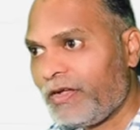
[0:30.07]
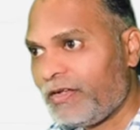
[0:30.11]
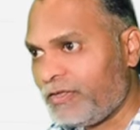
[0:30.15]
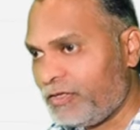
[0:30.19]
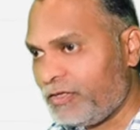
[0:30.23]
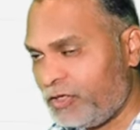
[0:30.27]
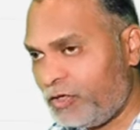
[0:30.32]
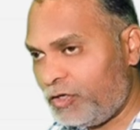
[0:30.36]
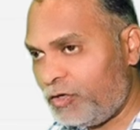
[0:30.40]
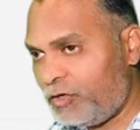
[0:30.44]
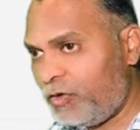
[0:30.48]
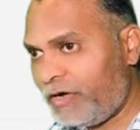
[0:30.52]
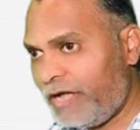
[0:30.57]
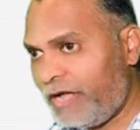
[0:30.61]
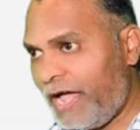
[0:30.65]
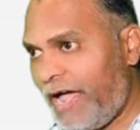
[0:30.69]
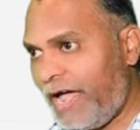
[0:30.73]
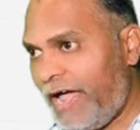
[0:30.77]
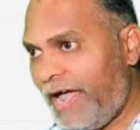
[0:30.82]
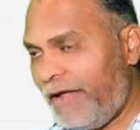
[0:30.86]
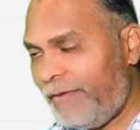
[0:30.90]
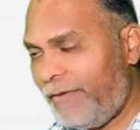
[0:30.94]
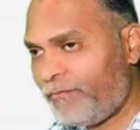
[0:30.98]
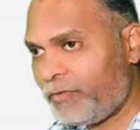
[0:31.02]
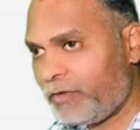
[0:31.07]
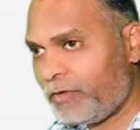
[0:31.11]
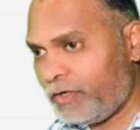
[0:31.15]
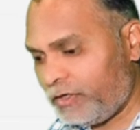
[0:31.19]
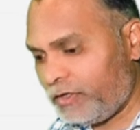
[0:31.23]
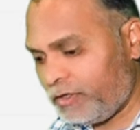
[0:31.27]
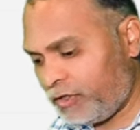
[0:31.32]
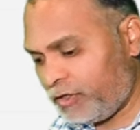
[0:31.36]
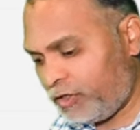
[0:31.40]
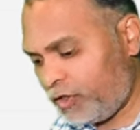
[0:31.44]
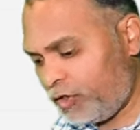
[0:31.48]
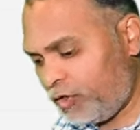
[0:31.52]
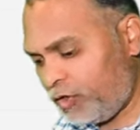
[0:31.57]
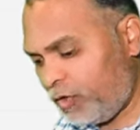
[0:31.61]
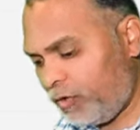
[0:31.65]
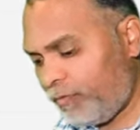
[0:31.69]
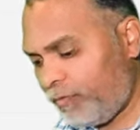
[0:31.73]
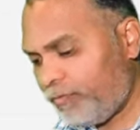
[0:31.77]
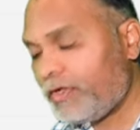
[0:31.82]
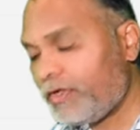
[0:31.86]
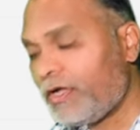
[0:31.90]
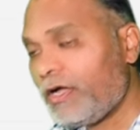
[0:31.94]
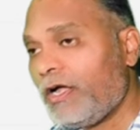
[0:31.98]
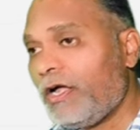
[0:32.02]
जीरो क्या है जीरो
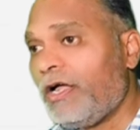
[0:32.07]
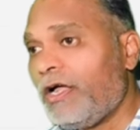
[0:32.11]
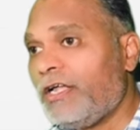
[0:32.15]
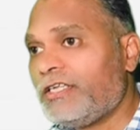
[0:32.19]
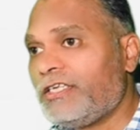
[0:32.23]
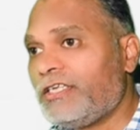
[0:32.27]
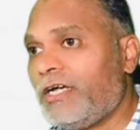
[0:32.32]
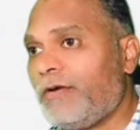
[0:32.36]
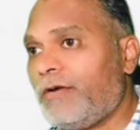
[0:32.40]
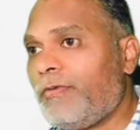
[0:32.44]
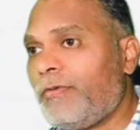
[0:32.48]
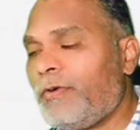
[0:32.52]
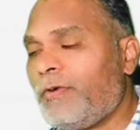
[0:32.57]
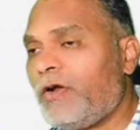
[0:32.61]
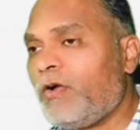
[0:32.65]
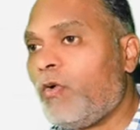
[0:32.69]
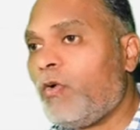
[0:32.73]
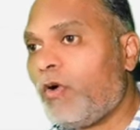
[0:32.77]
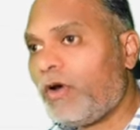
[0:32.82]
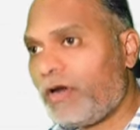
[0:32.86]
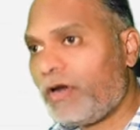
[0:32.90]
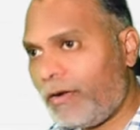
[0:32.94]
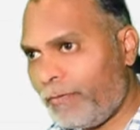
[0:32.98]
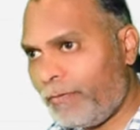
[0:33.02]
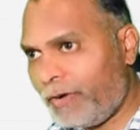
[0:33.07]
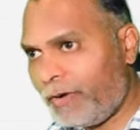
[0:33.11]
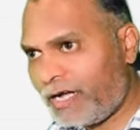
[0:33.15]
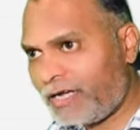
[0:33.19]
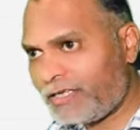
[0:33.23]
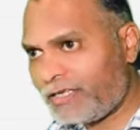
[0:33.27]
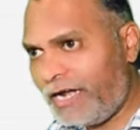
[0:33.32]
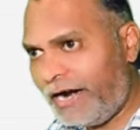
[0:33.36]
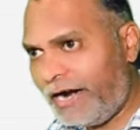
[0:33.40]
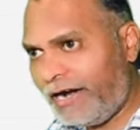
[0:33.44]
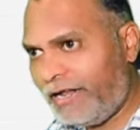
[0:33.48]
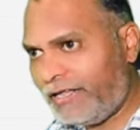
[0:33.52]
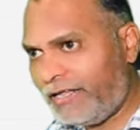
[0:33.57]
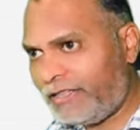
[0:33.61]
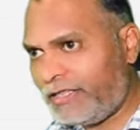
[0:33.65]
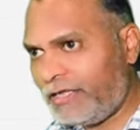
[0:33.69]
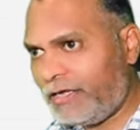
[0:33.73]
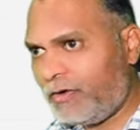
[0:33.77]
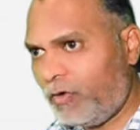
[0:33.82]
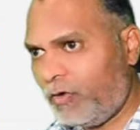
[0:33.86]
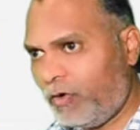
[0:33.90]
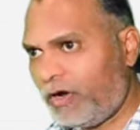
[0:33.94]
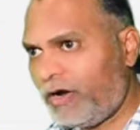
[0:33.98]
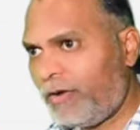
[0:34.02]
जब अपन होल नंबर का सेट लेते
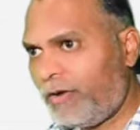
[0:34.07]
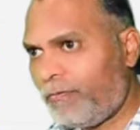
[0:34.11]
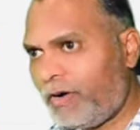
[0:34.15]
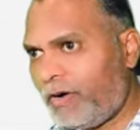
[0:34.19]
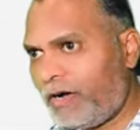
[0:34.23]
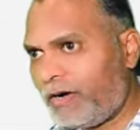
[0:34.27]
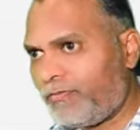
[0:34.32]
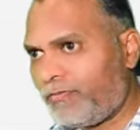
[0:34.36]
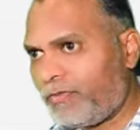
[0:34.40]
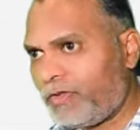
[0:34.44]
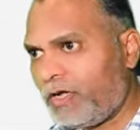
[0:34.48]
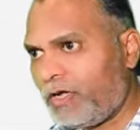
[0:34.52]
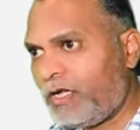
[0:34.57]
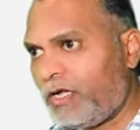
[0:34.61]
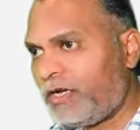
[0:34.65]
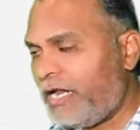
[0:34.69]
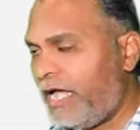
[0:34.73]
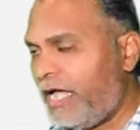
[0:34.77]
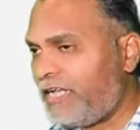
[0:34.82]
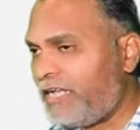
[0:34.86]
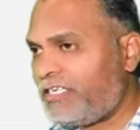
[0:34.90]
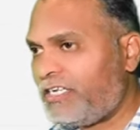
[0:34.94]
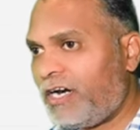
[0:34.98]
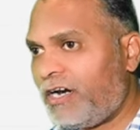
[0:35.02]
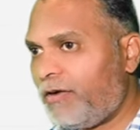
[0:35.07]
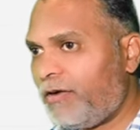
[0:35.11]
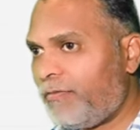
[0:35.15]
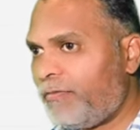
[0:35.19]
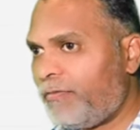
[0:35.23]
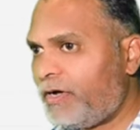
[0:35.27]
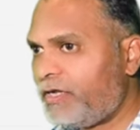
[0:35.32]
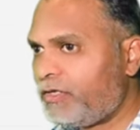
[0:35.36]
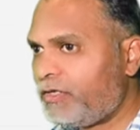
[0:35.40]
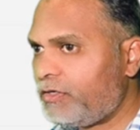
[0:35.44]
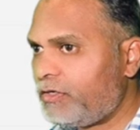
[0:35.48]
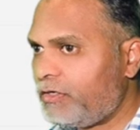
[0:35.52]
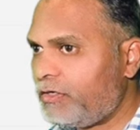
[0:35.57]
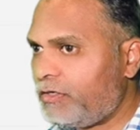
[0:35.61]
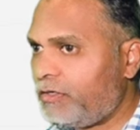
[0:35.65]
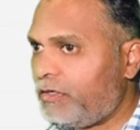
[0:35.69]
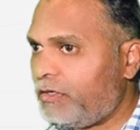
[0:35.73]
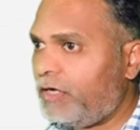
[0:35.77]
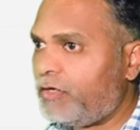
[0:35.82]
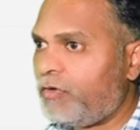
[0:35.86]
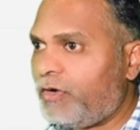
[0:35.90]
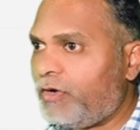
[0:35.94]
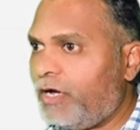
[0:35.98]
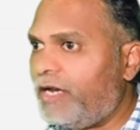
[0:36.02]
हैं होल नंबर नेचुरल नंबर
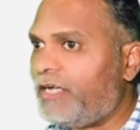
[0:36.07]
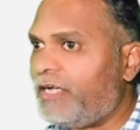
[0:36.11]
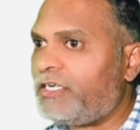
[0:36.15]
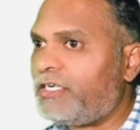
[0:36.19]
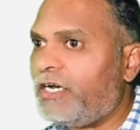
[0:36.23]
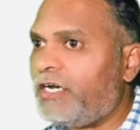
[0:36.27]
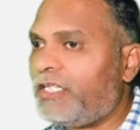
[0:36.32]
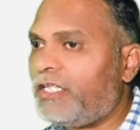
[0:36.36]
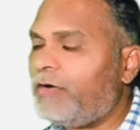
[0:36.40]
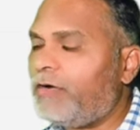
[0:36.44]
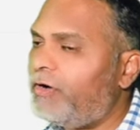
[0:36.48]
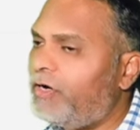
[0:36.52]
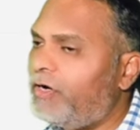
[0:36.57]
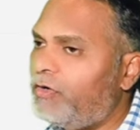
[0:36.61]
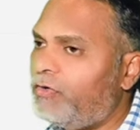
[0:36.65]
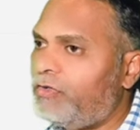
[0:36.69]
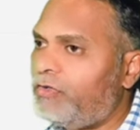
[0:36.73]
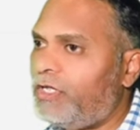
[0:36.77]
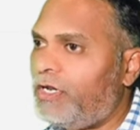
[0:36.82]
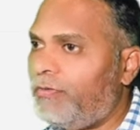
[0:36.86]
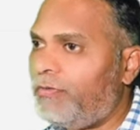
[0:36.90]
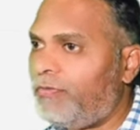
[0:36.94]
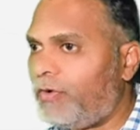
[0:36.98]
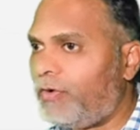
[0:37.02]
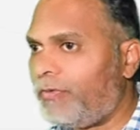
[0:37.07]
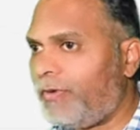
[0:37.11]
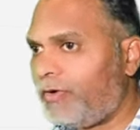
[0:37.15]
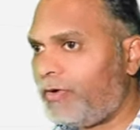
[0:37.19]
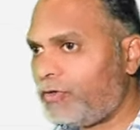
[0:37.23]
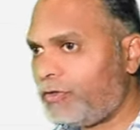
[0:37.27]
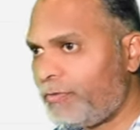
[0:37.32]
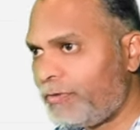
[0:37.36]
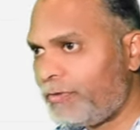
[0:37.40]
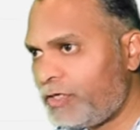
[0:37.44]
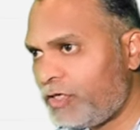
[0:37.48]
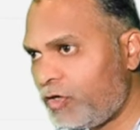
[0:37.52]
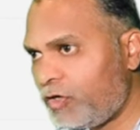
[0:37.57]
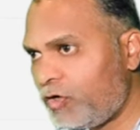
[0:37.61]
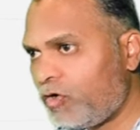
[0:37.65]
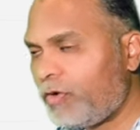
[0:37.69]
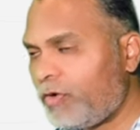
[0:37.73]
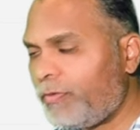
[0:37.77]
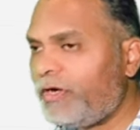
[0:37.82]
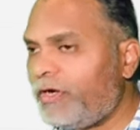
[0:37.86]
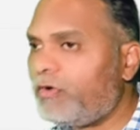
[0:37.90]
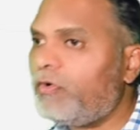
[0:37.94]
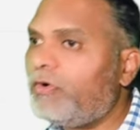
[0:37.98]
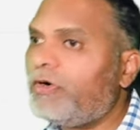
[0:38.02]
का जो कलेक्शन रहता है वन टू थ्री फोर फाइव उसमें जीरो को
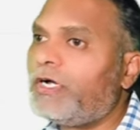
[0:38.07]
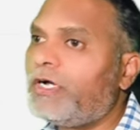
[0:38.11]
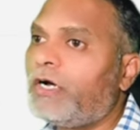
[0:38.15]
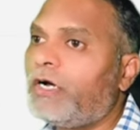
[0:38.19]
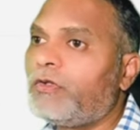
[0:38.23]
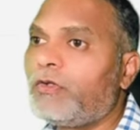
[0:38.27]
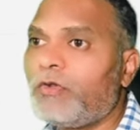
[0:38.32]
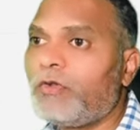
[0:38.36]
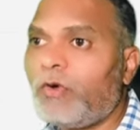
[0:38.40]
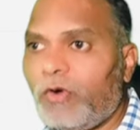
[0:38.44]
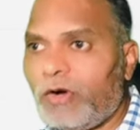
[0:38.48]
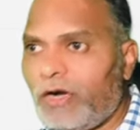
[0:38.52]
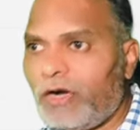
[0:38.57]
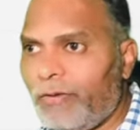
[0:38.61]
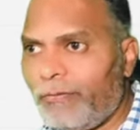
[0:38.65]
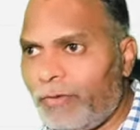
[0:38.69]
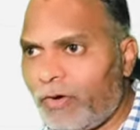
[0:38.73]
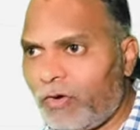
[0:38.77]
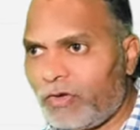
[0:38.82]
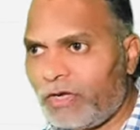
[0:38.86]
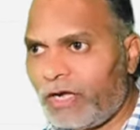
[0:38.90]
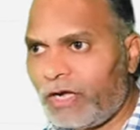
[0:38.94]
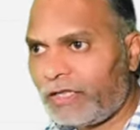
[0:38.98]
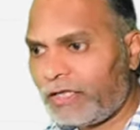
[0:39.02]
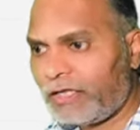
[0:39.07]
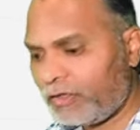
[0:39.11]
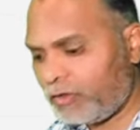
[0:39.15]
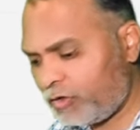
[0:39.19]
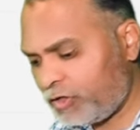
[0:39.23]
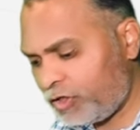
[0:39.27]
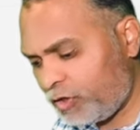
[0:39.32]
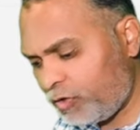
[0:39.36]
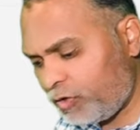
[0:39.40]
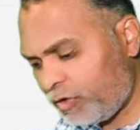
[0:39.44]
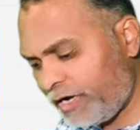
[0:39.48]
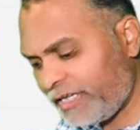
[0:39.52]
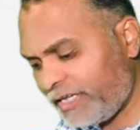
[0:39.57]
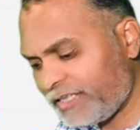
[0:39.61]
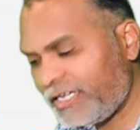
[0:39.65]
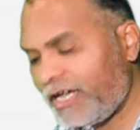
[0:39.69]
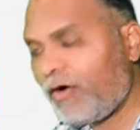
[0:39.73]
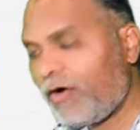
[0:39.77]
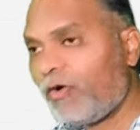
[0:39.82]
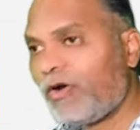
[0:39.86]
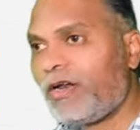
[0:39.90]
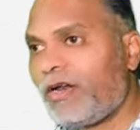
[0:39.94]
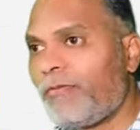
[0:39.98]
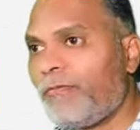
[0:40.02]
भी इंक्लूड कर दो तो होल नंबर हो जाते हैं तो जीरो कैसा है
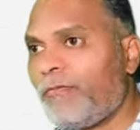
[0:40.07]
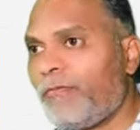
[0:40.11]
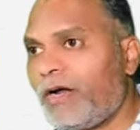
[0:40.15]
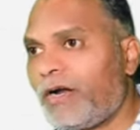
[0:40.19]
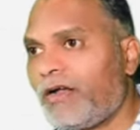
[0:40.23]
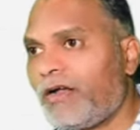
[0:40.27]
होल नंबर